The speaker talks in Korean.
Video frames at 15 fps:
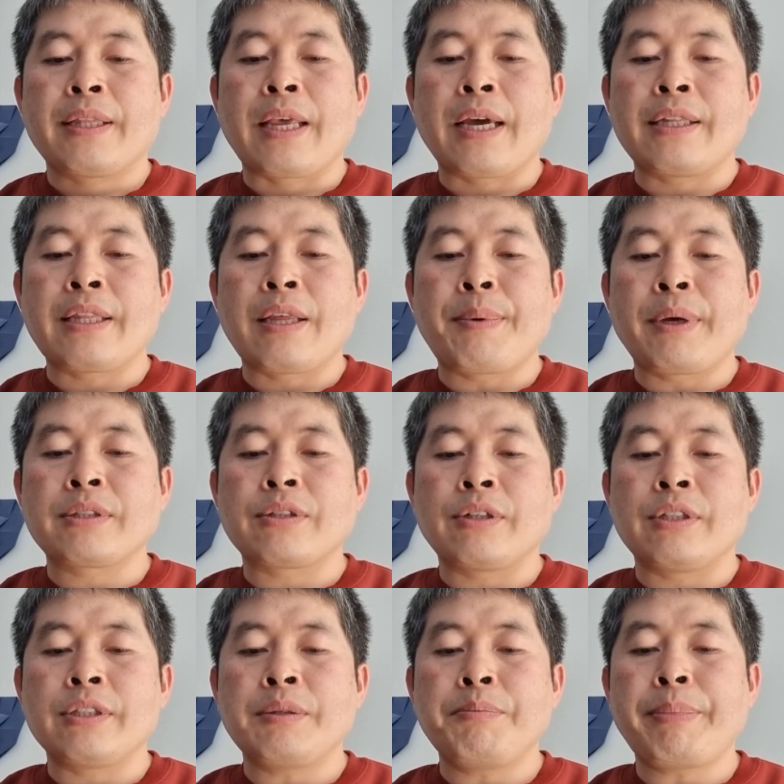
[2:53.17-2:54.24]
내가 내
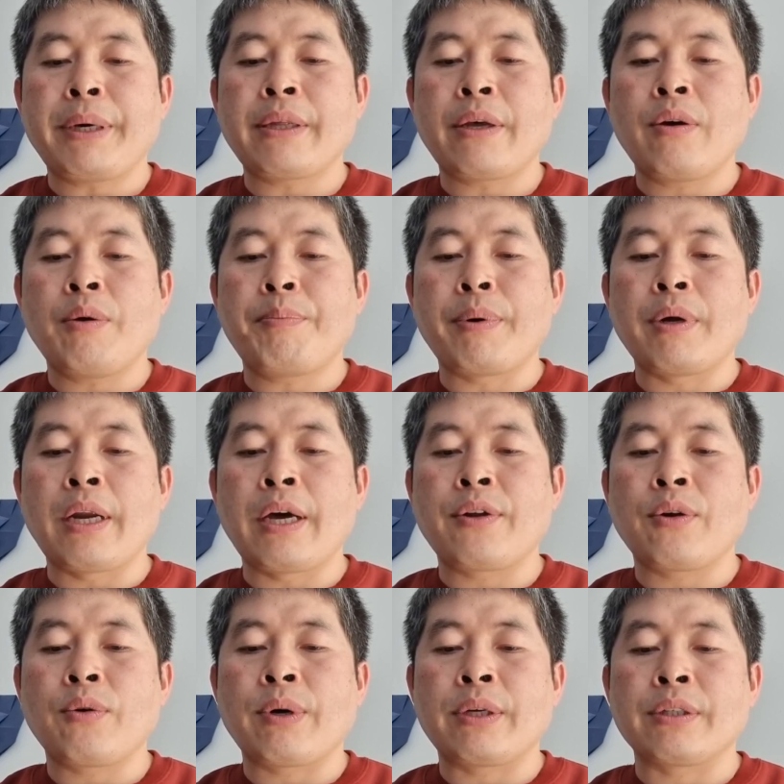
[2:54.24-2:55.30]
백성을 심판하여
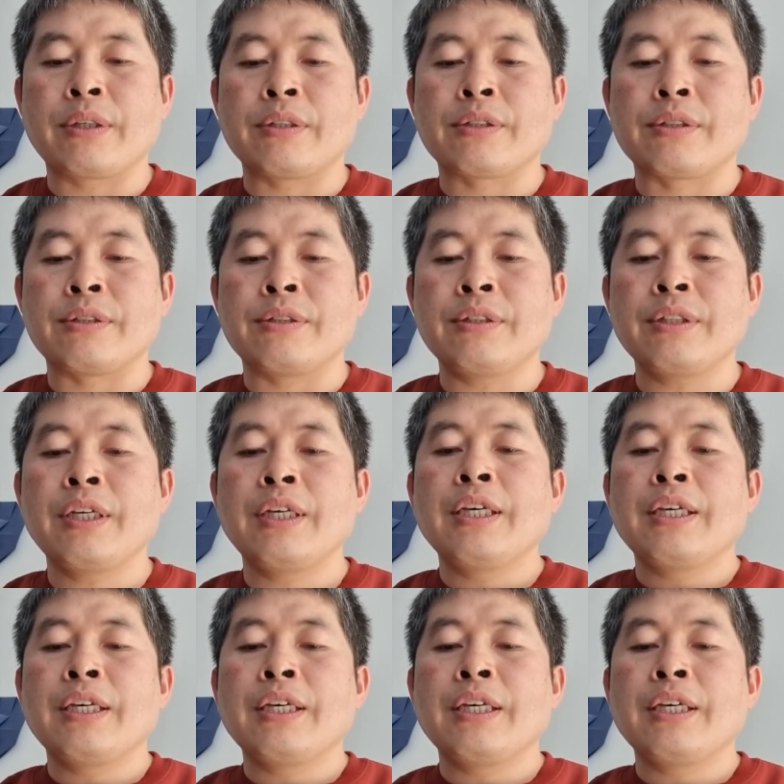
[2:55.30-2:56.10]
벌하려고 하는 것은